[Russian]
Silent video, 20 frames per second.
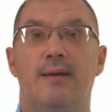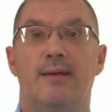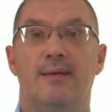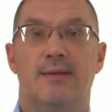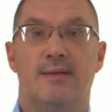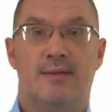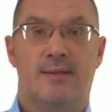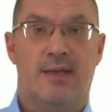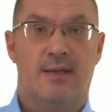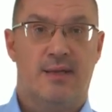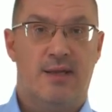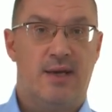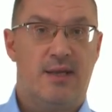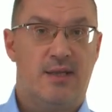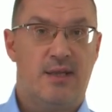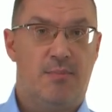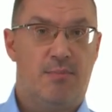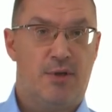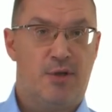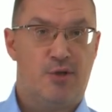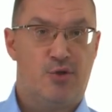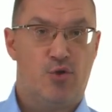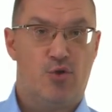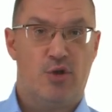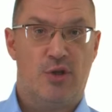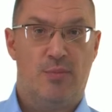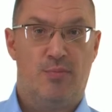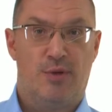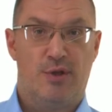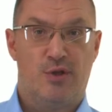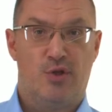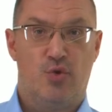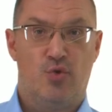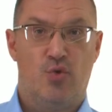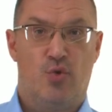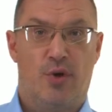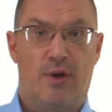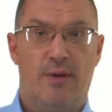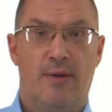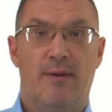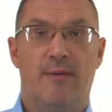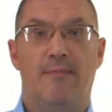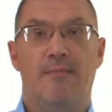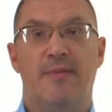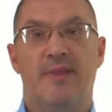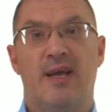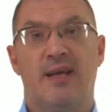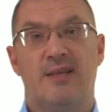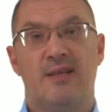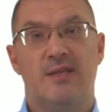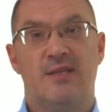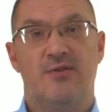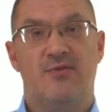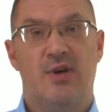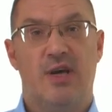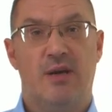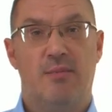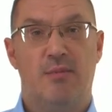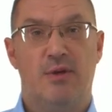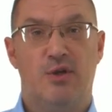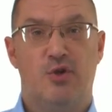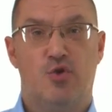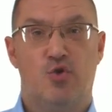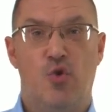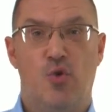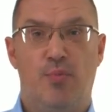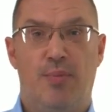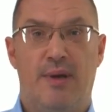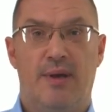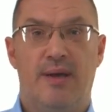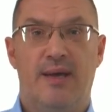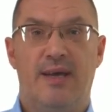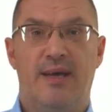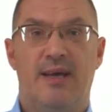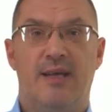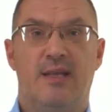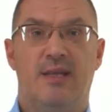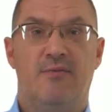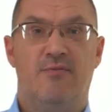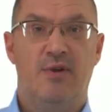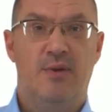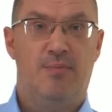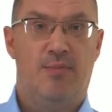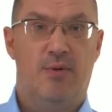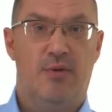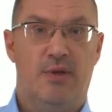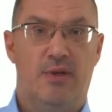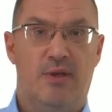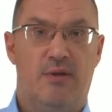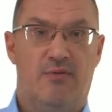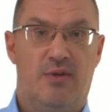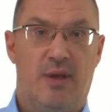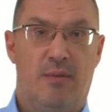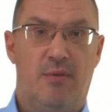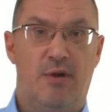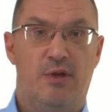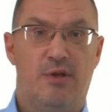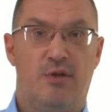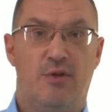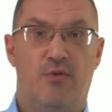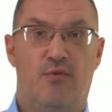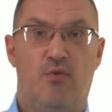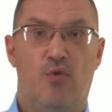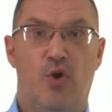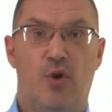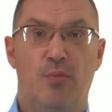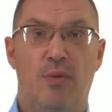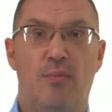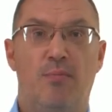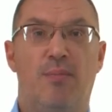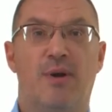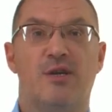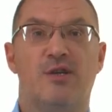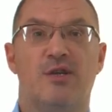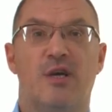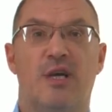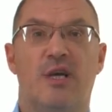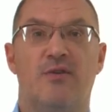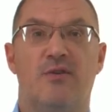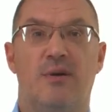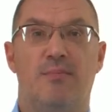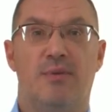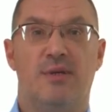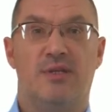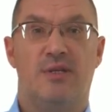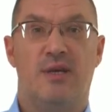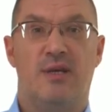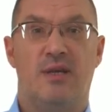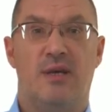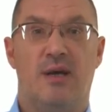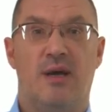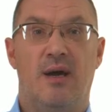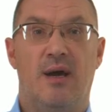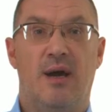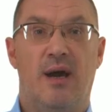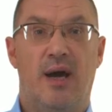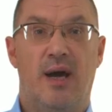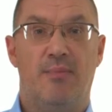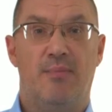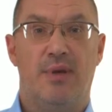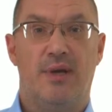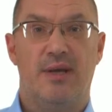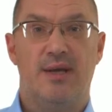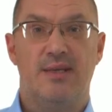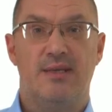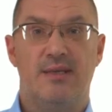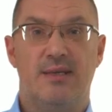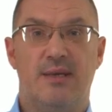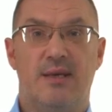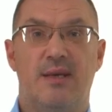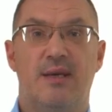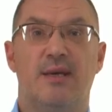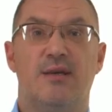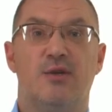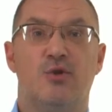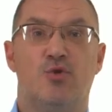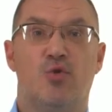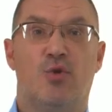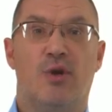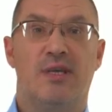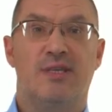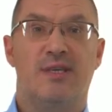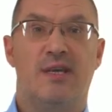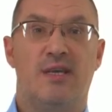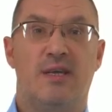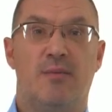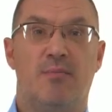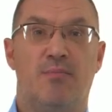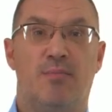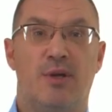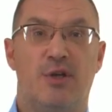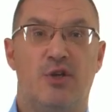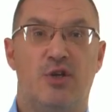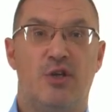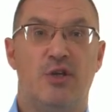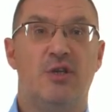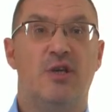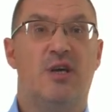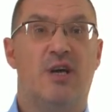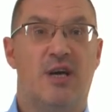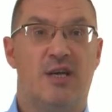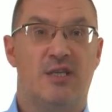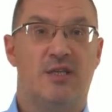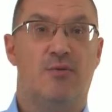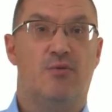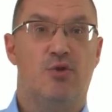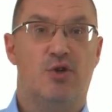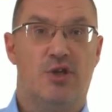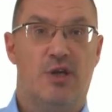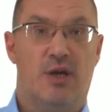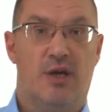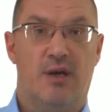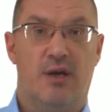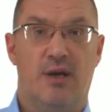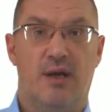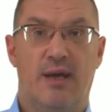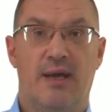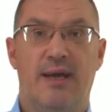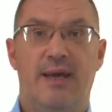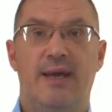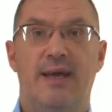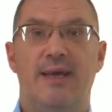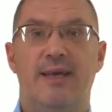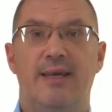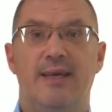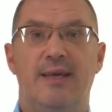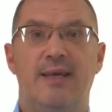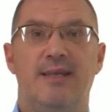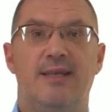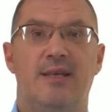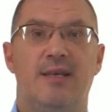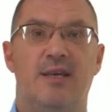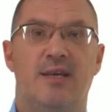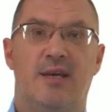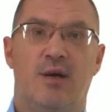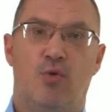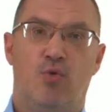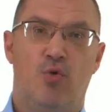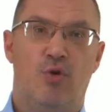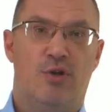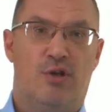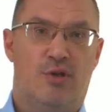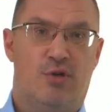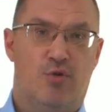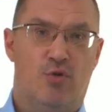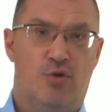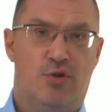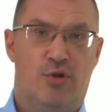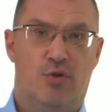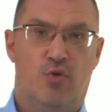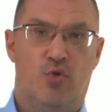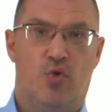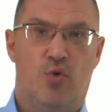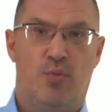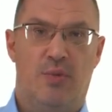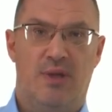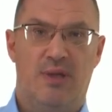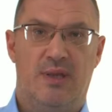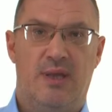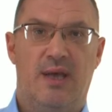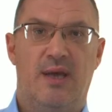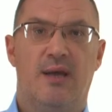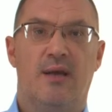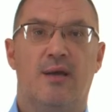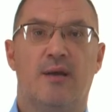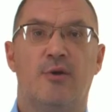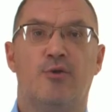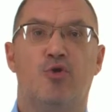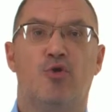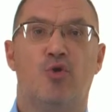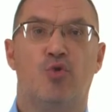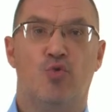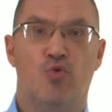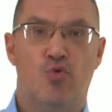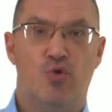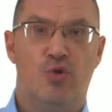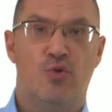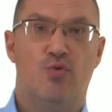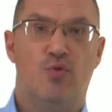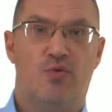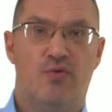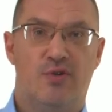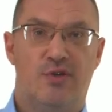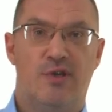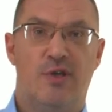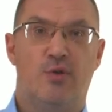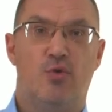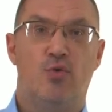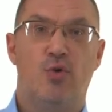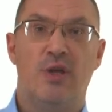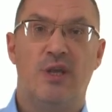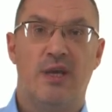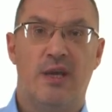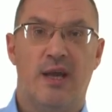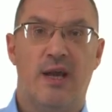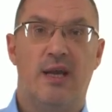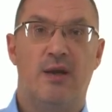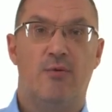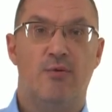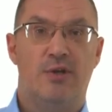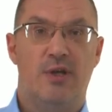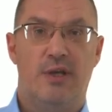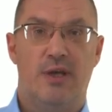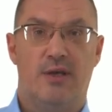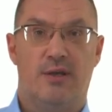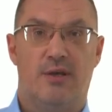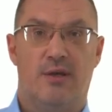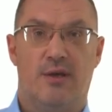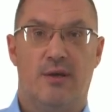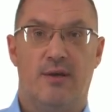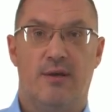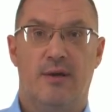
Стандартные операционные процедуры. Так называемые СОПы – это выполненные в табличной форме пошаговое описание операции с указанием причин каждого шага. И это не какой-то сложный документ, который нужно утверждать у генерального директора.